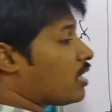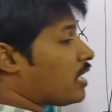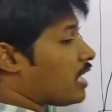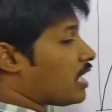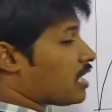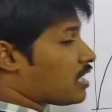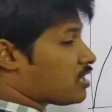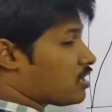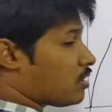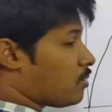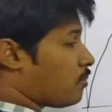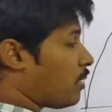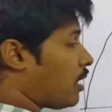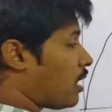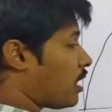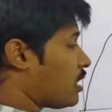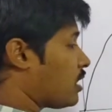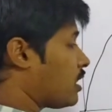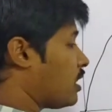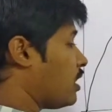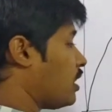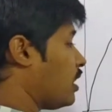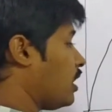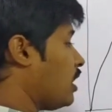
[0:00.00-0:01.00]
డైరెక్షన్ మారదు
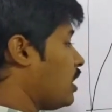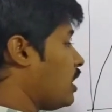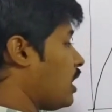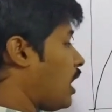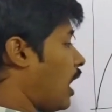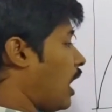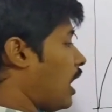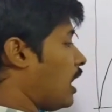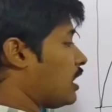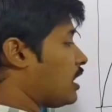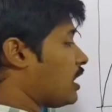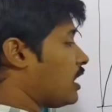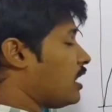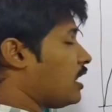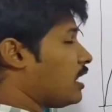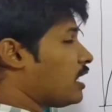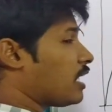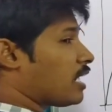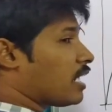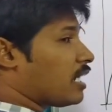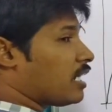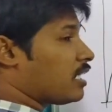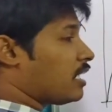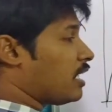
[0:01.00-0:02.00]
కదా ఆల్టర్నేట్
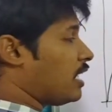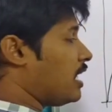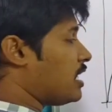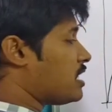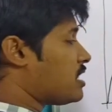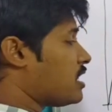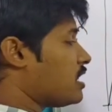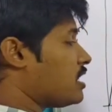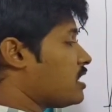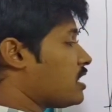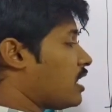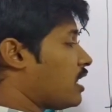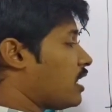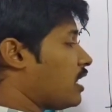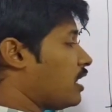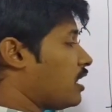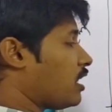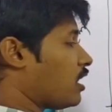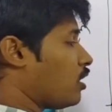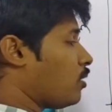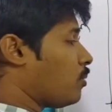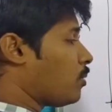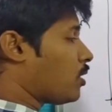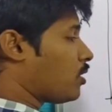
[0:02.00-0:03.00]
కరెంట్ ఏసీ
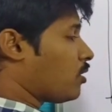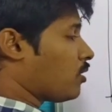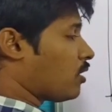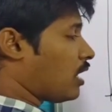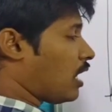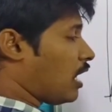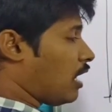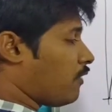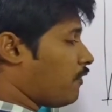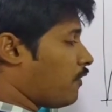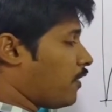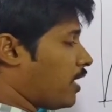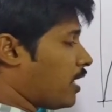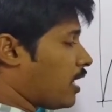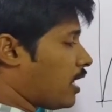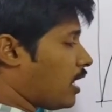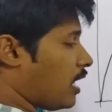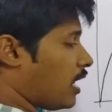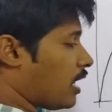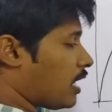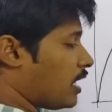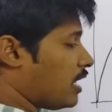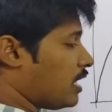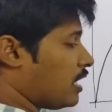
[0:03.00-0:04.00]
జనరేటర్లో మనం గ్రాఫ్ ఇక్కడ
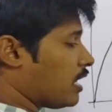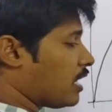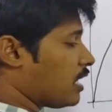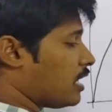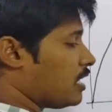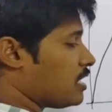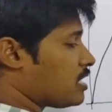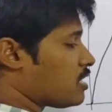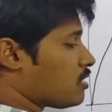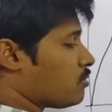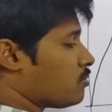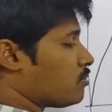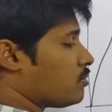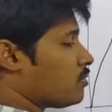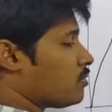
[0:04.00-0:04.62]
కిందకి గీసాం